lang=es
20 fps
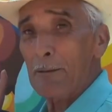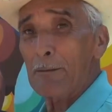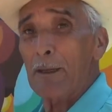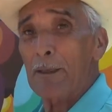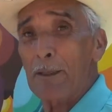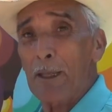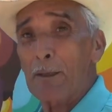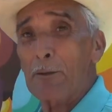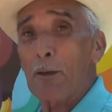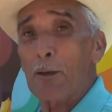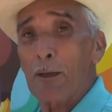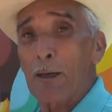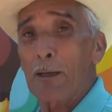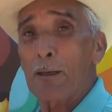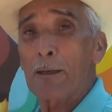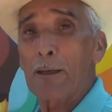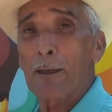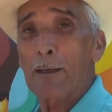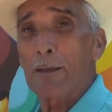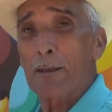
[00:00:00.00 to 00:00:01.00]
divirtiendo
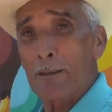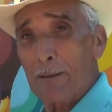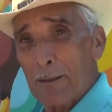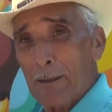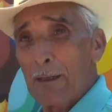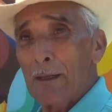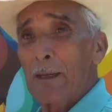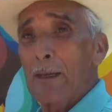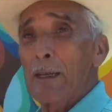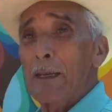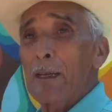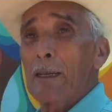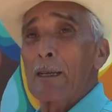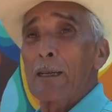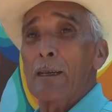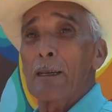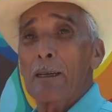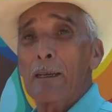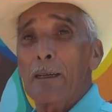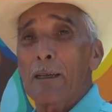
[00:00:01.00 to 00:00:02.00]
en, el,
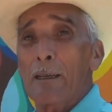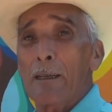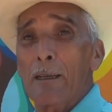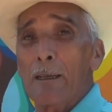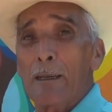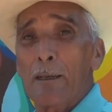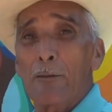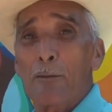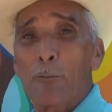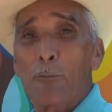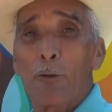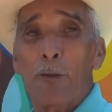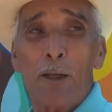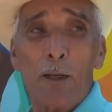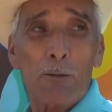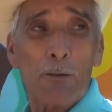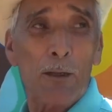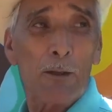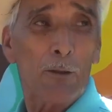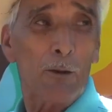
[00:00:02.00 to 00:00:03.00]
en los
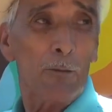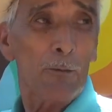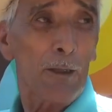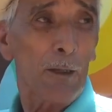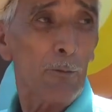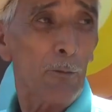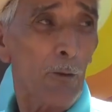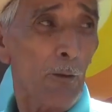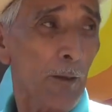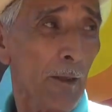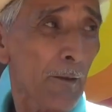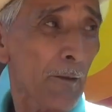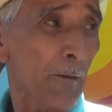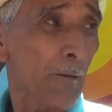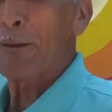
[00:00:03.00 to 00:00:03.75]
muñecos, en los dibujos,